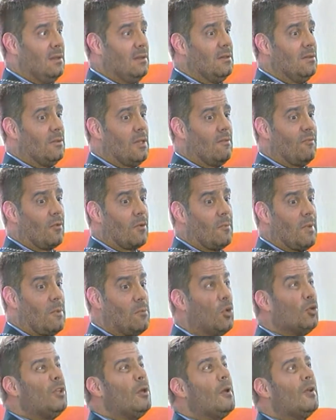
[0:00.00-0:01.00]
de una forma
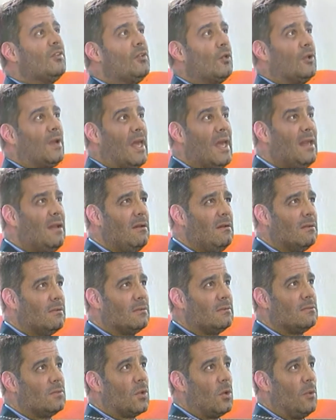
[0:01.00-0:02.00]
motivacional,
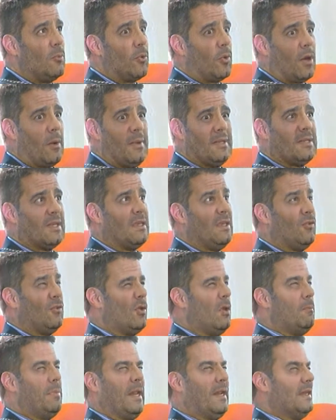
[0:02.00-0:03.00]
con el programa este que hizo
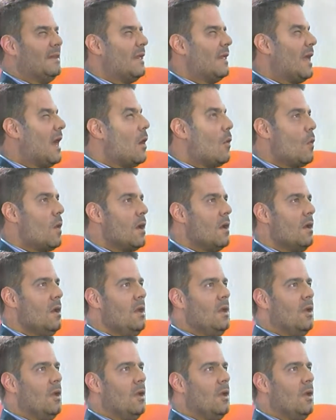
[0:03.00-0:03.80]
de Planeta de Agua,